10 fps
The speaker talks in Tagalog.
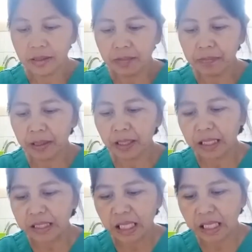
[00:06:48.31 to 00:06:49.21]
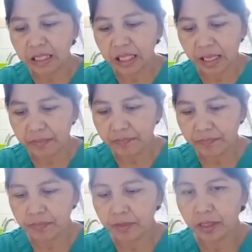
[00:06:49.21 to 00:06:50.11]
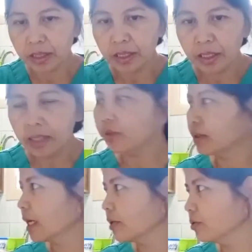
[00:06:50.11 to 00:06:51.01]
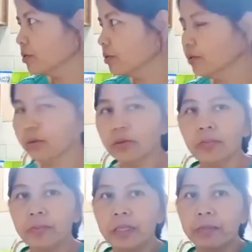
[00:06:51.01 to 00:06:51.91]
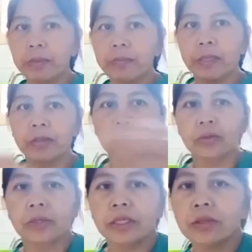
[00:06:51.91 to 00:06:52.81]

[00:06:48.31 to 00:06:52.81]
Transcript: Ngayon, pag nakasalang na, yun na yun yung piniprepare ko yung,